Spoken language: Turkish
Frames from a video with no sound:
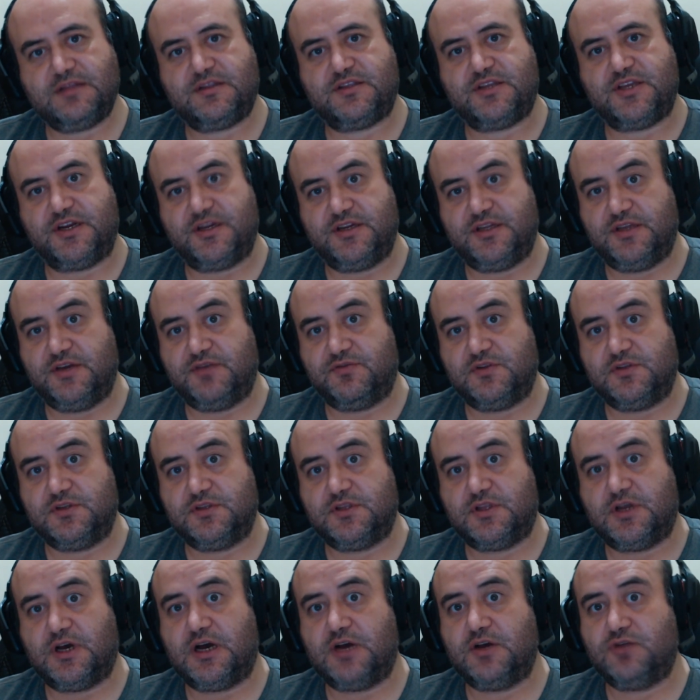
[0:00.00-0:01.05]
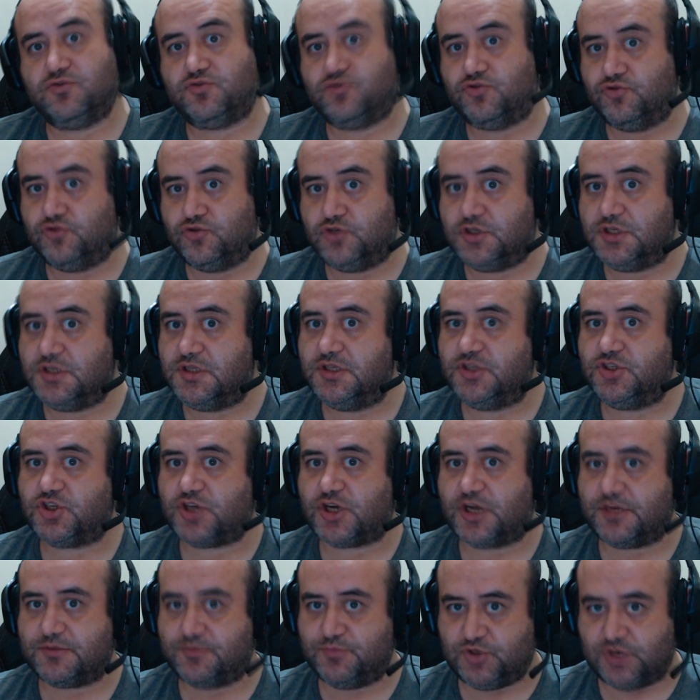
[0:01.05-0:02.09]
Daredevil'ın da 3. cildini
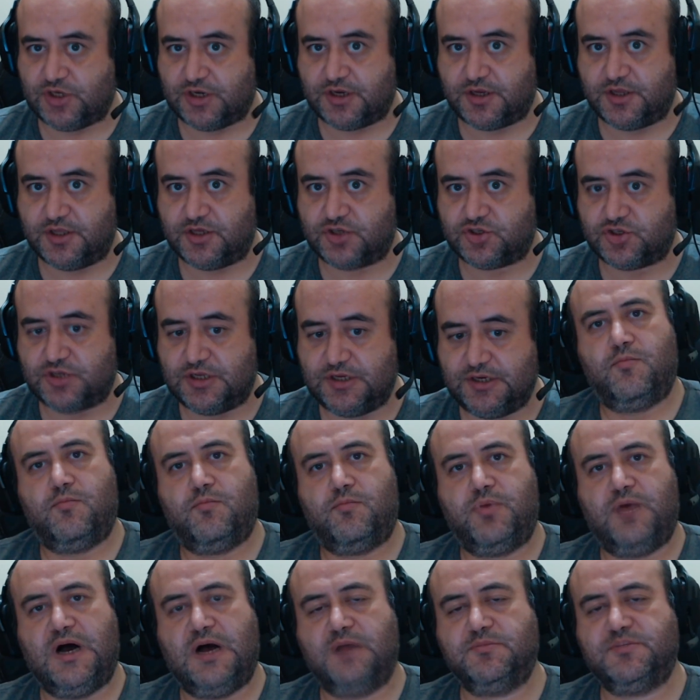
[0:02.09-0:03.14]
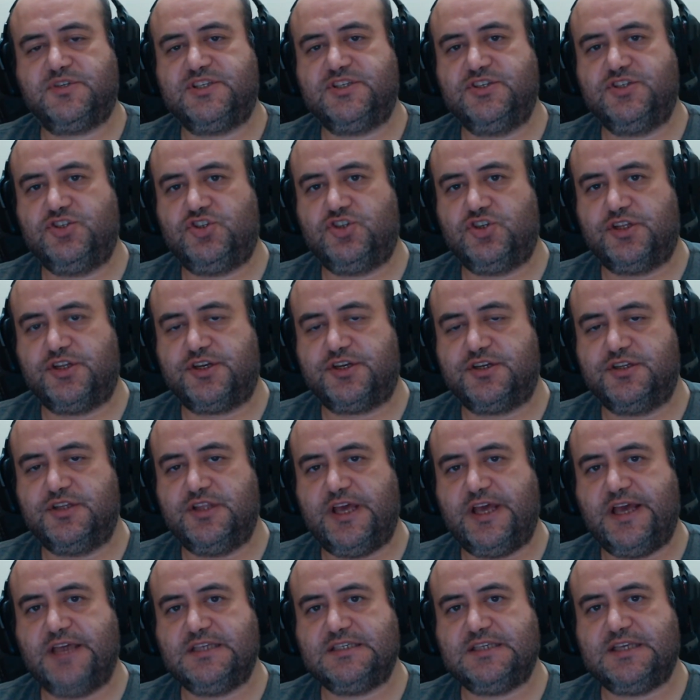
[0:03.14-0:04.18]
çıkartmış arkadaşlar. Bağımsızcıların
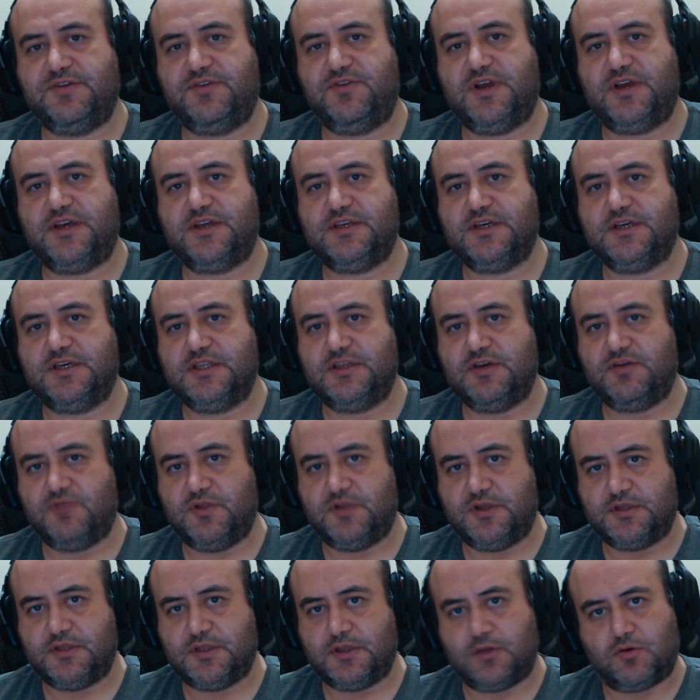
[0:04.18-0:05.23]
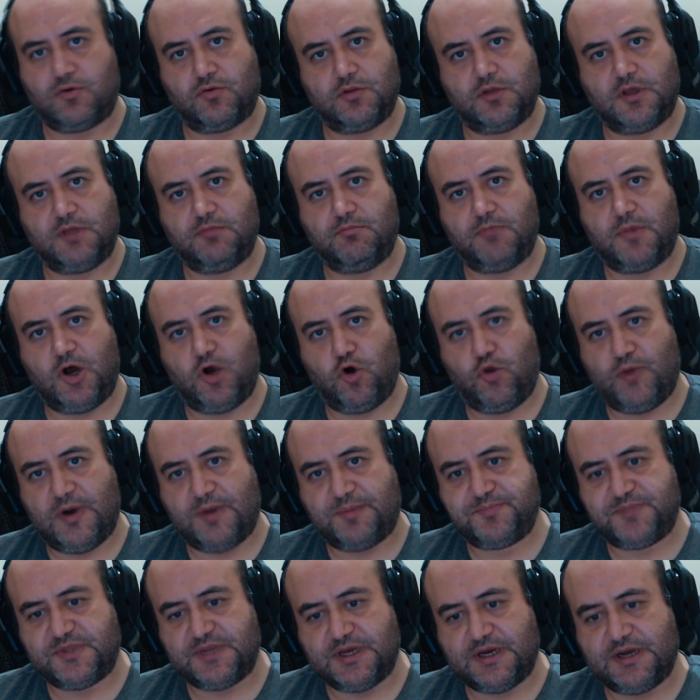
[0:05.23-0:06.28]
en sevilen yayın evlerinden olan
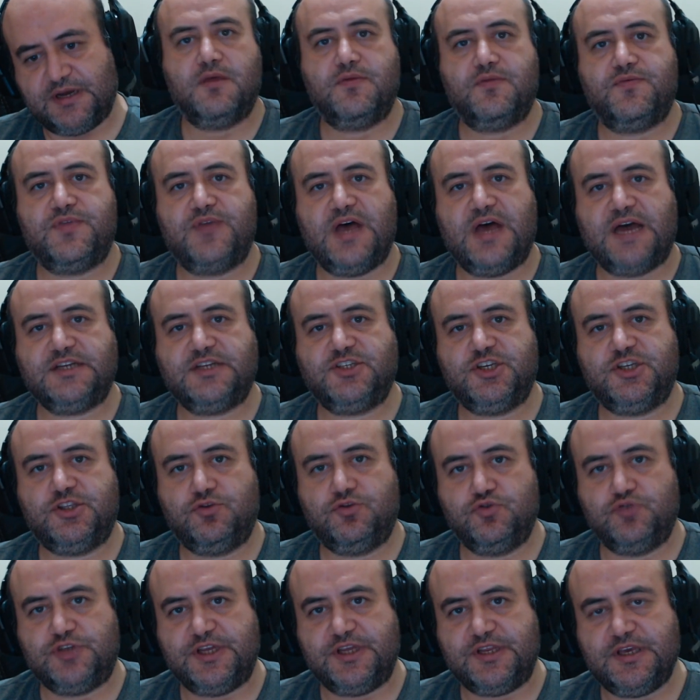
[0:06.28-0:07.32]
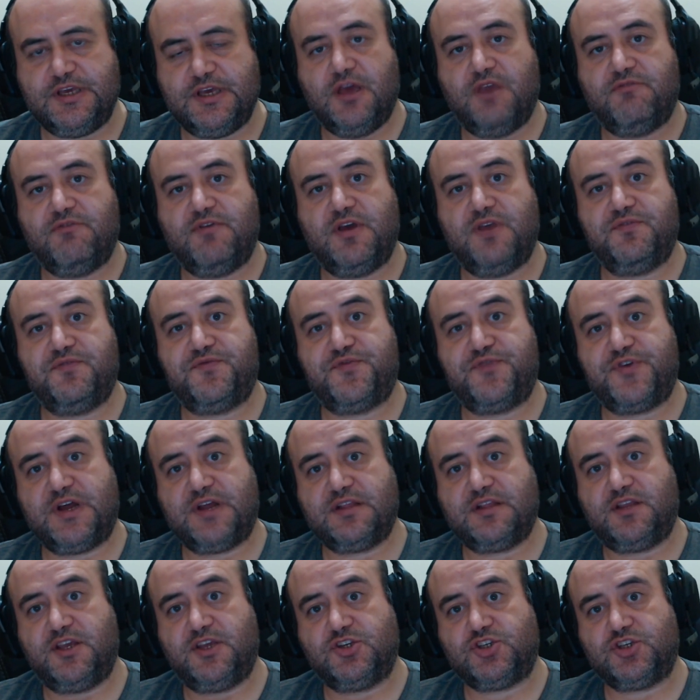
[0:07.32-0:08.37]
Baobab'da tercih düzeni ve
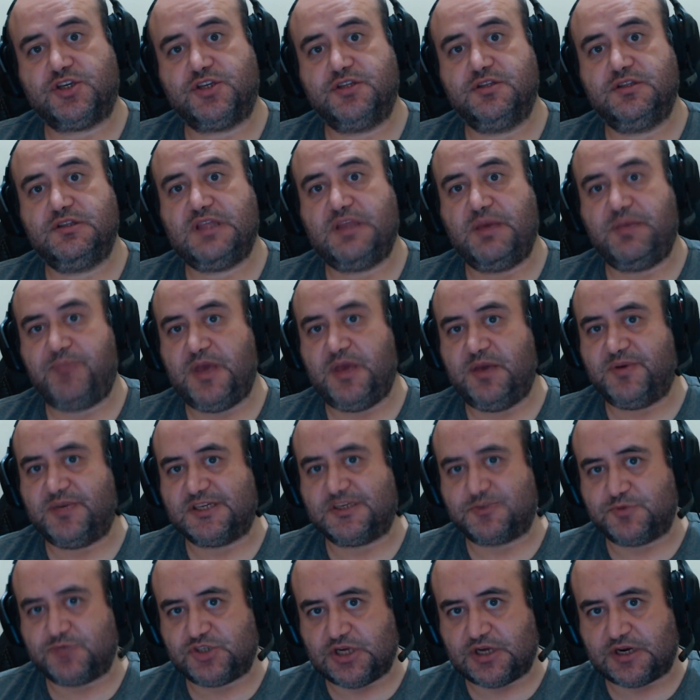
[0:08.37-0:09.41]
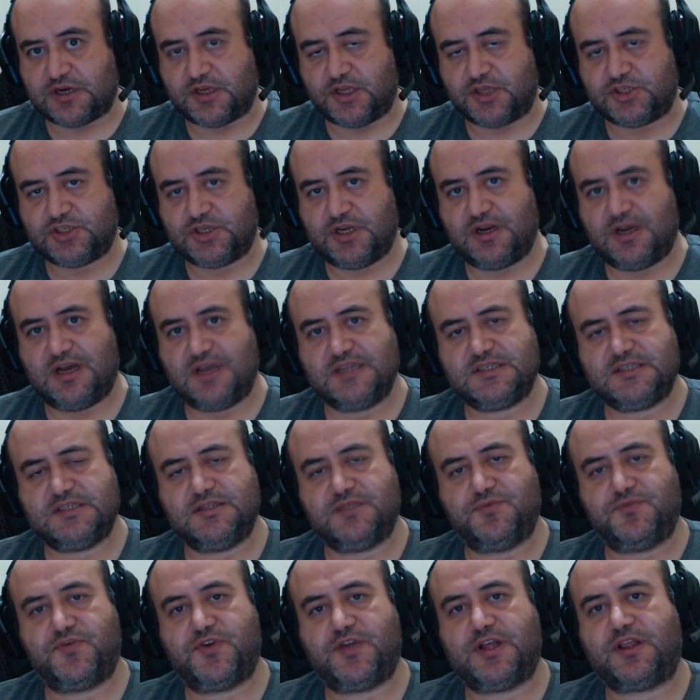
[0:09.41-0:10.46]
Fırat Yaşan'ın tepeyi basmış arkadaşlar.
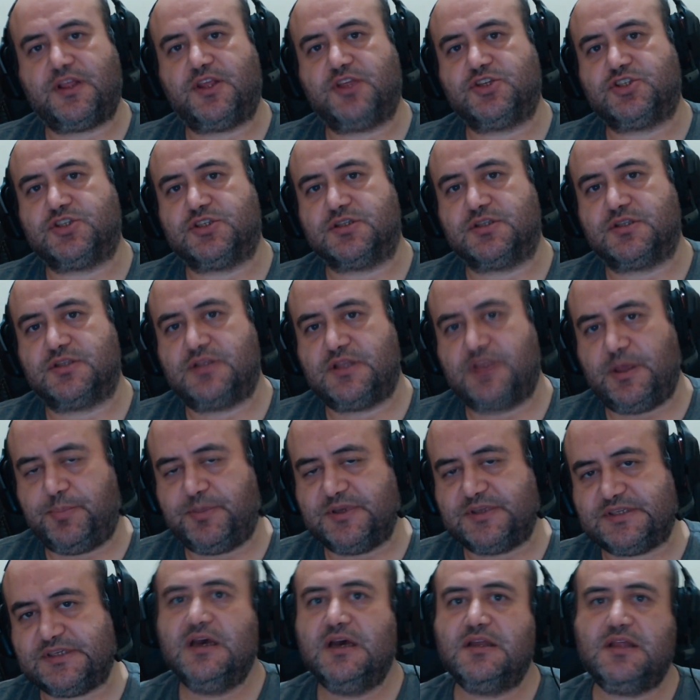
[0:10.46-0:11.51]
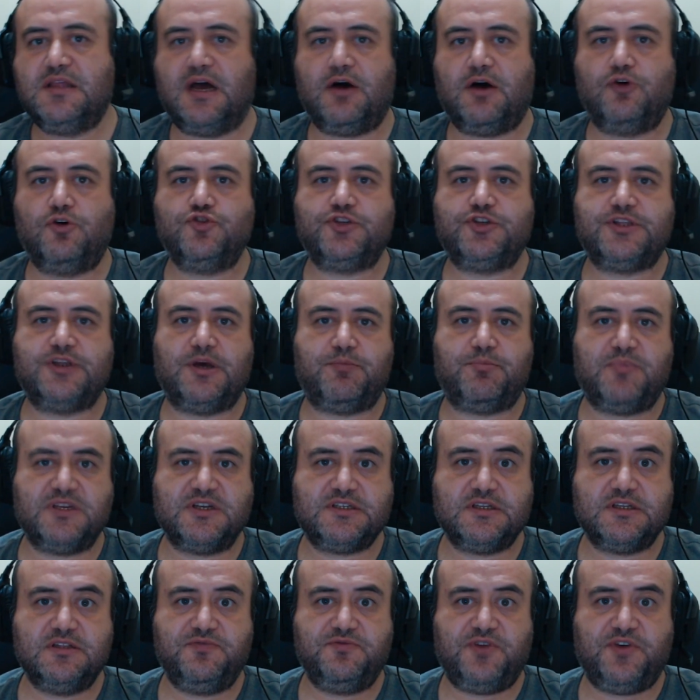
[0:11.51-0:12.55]
Aslında Fırat Yaşan'ın tepesi daha önceden
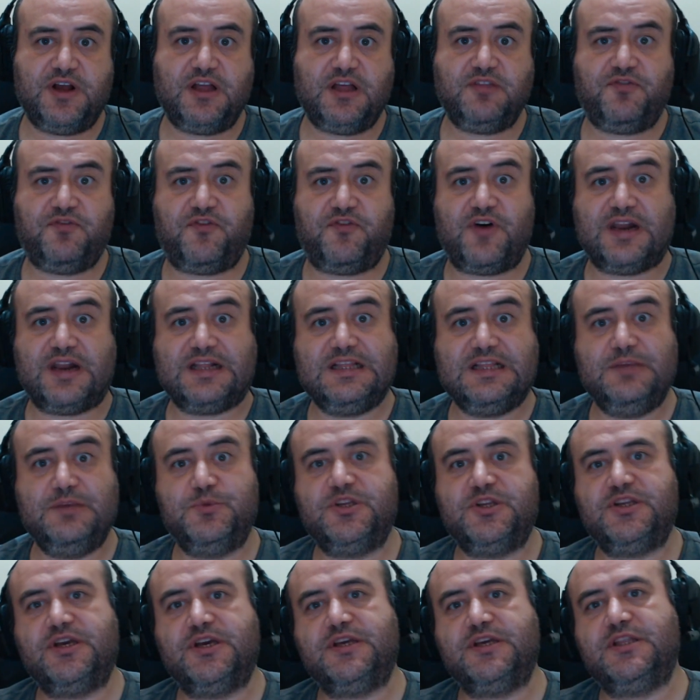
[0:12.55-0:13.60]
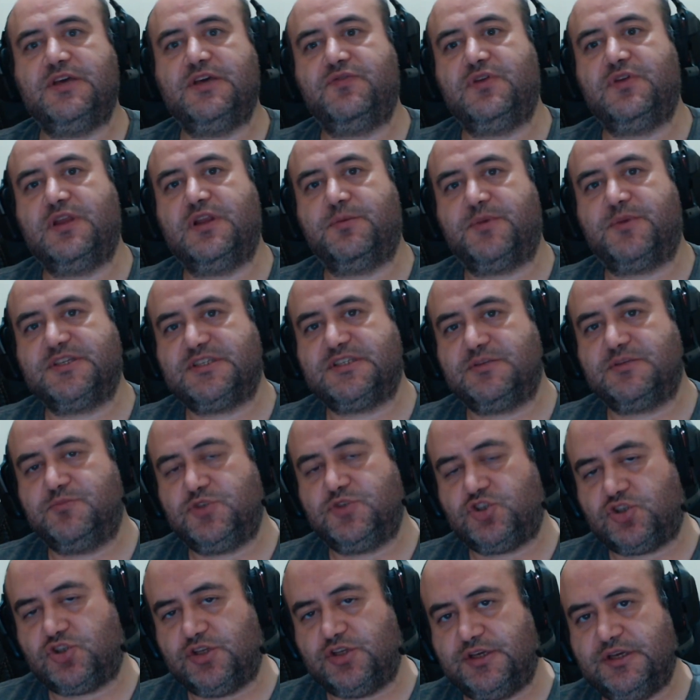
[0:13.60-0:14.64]
basıldı fakat farklı bir yayın eviyle
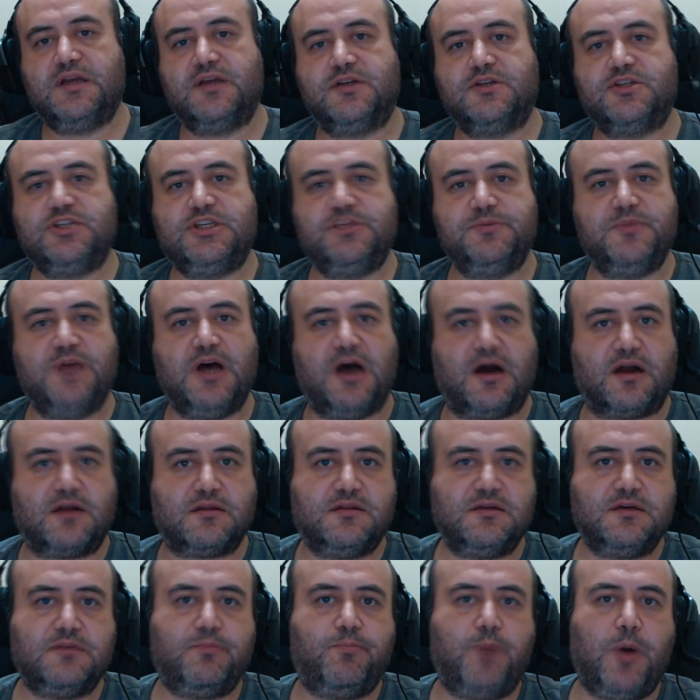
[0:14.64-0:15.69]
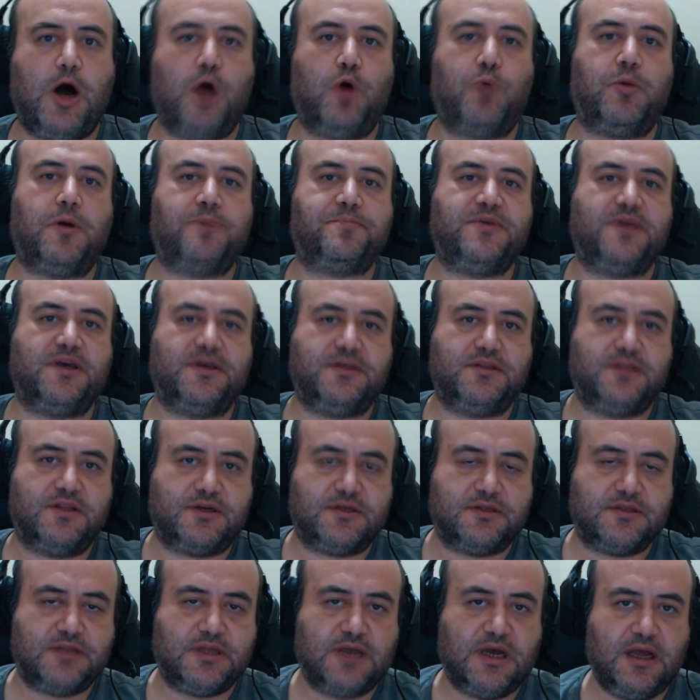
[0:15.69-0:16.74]
basılmıştı. Şimdi artık Baobab
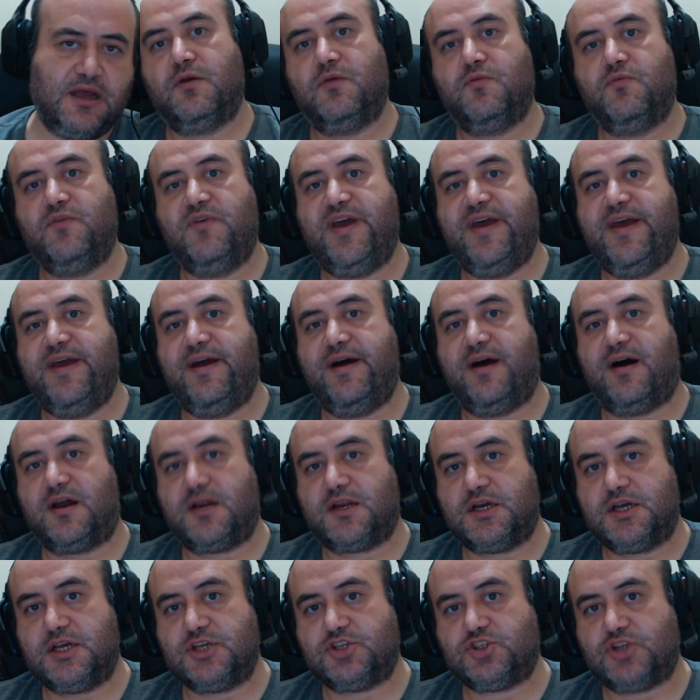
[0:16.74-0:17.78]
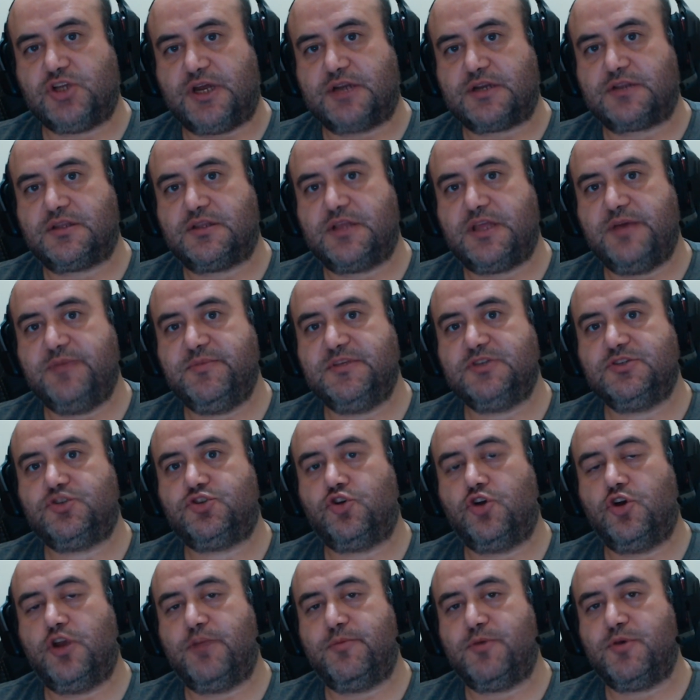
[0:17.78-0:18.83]
yayınlarında ve arkadaşlar demin
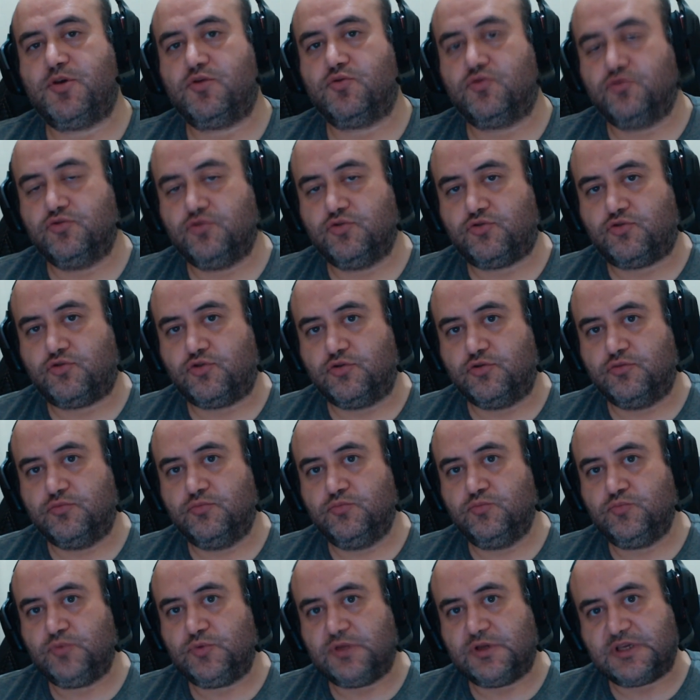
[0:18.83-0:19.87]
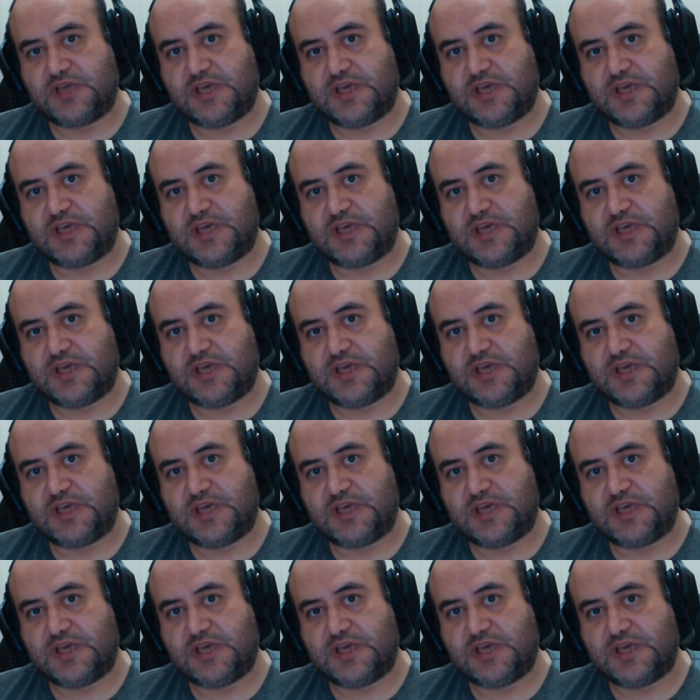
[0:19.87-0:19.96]
söylemeyi unuttum.